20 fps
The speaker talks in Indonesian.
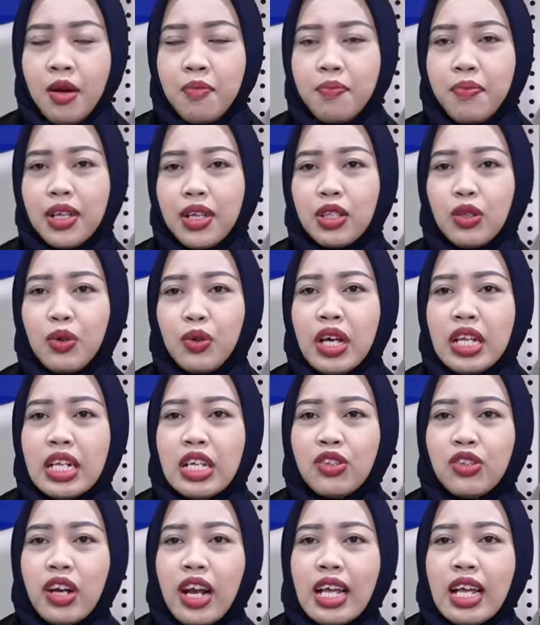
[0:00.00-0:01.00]
Pasukan
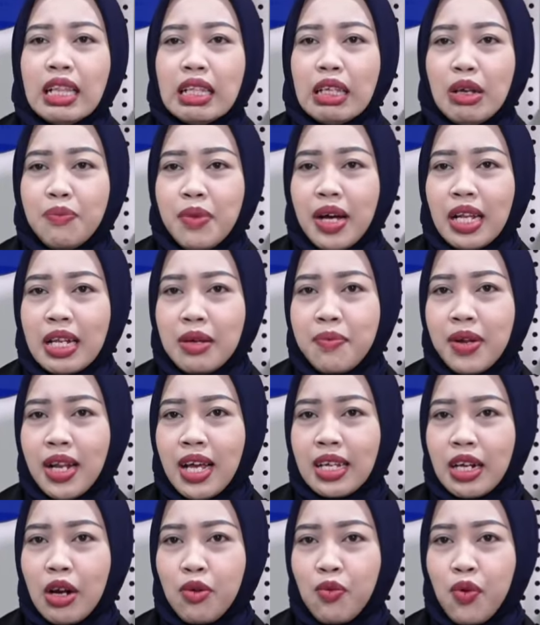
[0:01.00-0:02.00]
Israel kembali
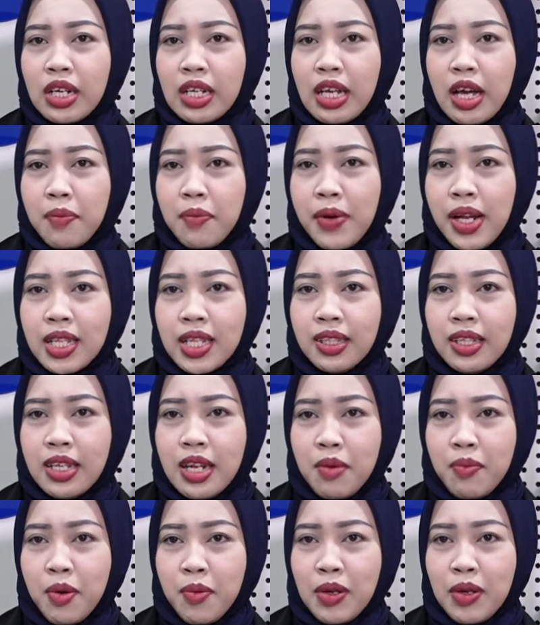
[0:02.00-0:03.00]
melarang warga
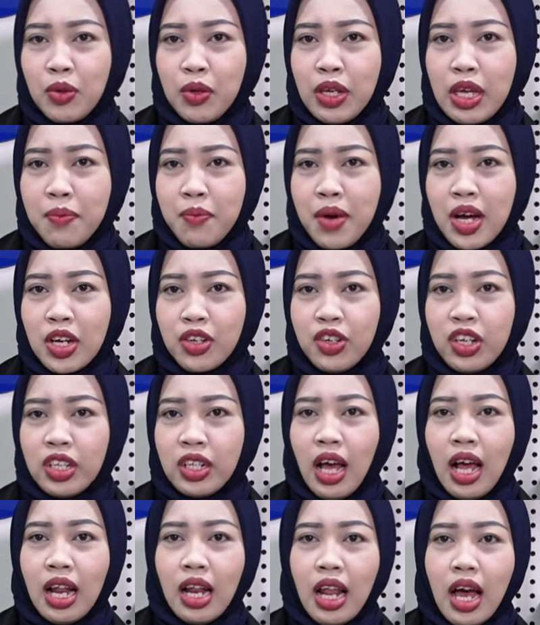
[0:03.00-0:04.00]
Palestina memasuki Masjid
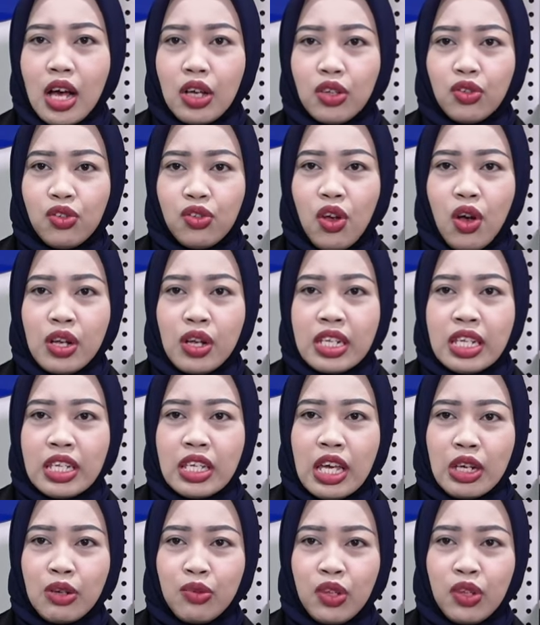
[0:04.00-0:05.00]
Al-Aqsa di
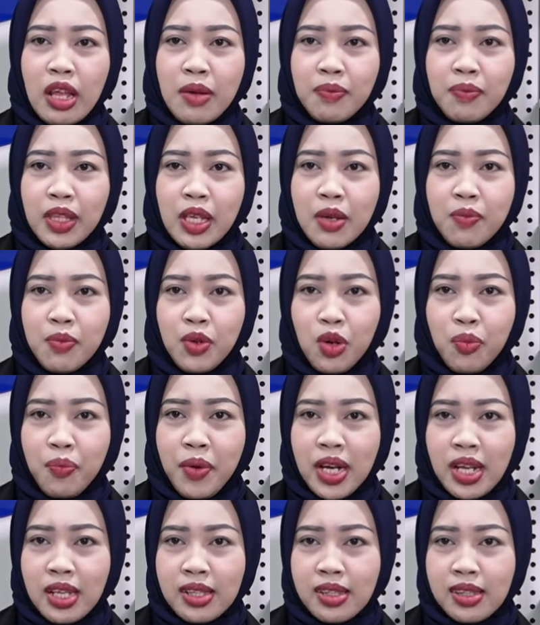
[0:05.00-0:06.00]
Yerusalem Timur
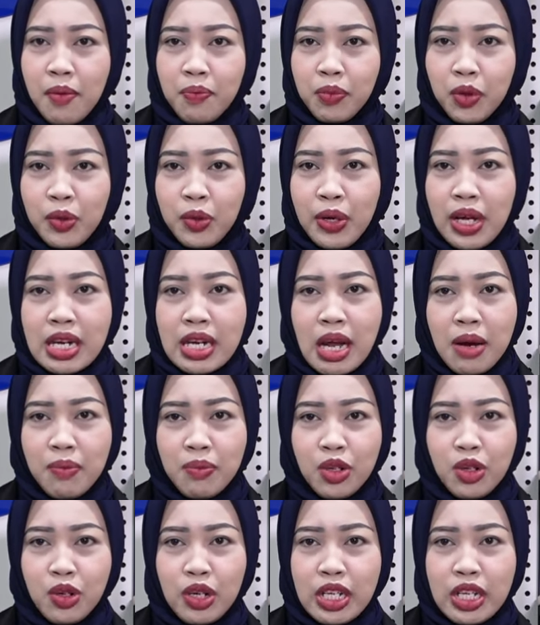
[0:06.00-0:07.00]
pada Sabtu 6
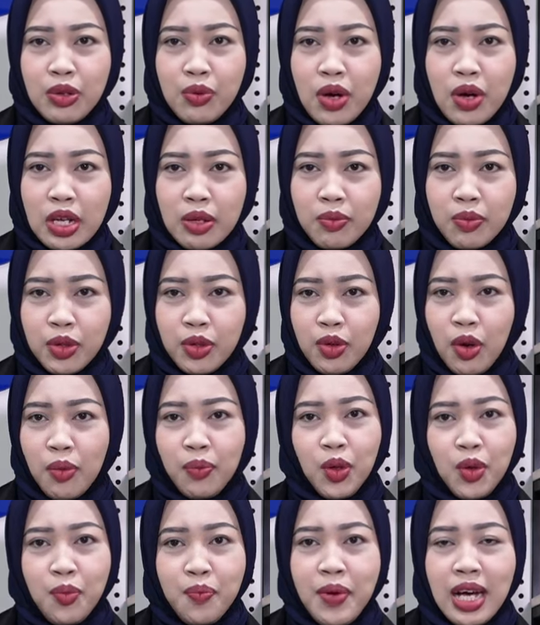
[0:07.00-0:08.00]
Juli 2024.
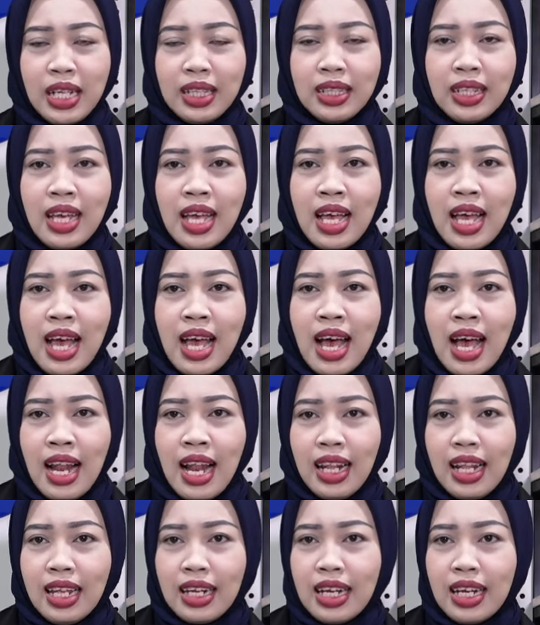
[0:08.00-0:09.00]

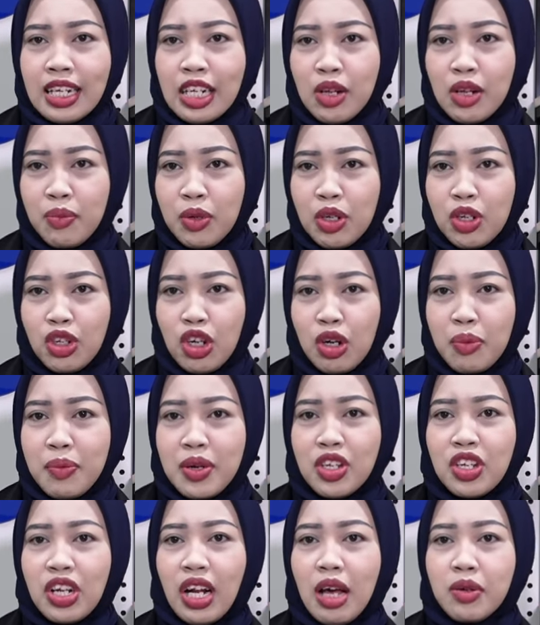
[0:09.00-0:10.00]
Larangan ini muncul
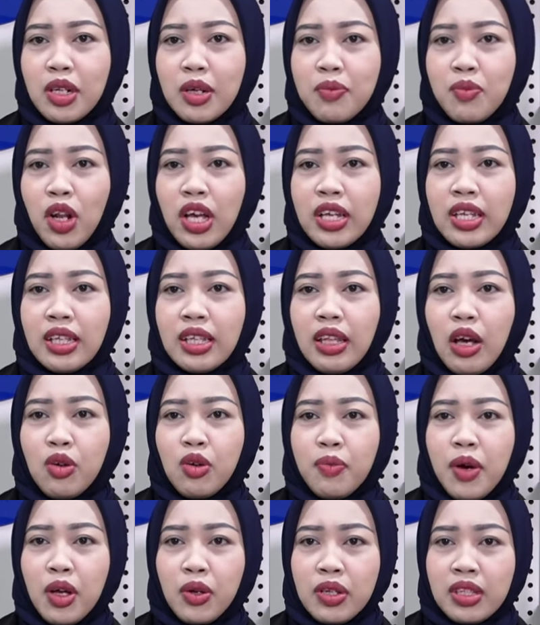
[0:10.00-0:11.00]
menjelang dimulainya
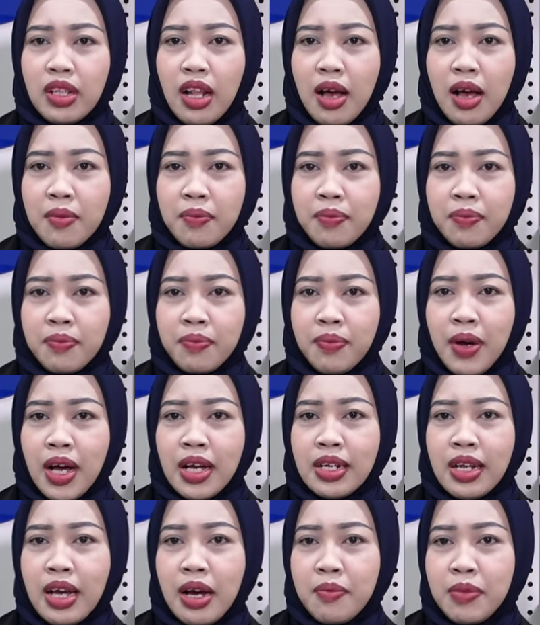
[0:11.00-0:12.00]
Tahun Baru Islam
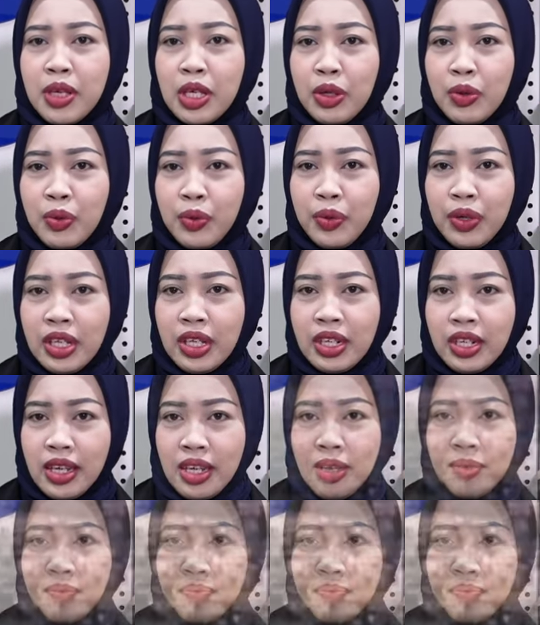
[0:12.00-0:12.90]
pada minggu ini.